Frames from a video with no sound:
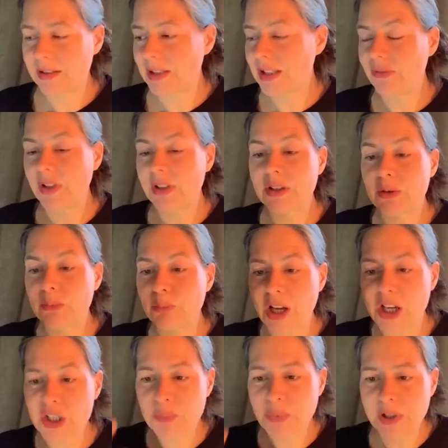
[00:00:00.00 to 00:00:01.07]
dass wir zum
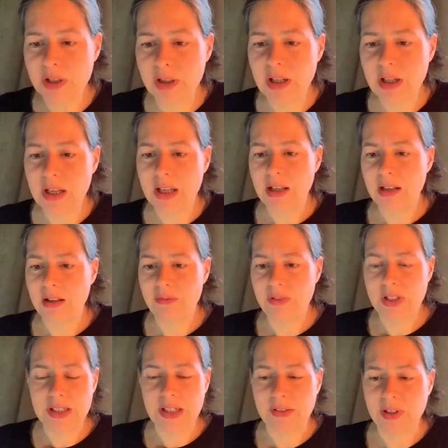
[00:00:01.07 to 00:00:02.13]
Beispiel
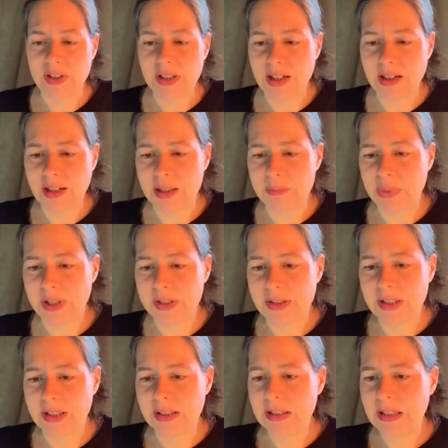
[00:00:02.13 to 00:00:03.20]
wie in der Vergangenheit
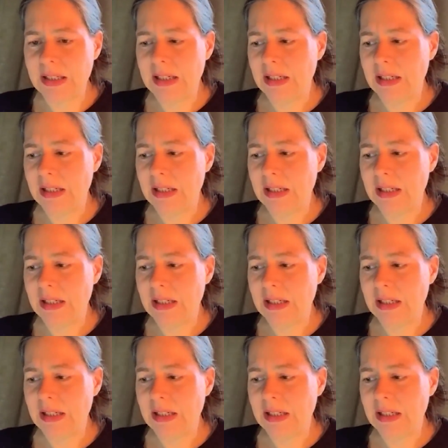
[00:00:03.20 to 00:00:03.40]
passiert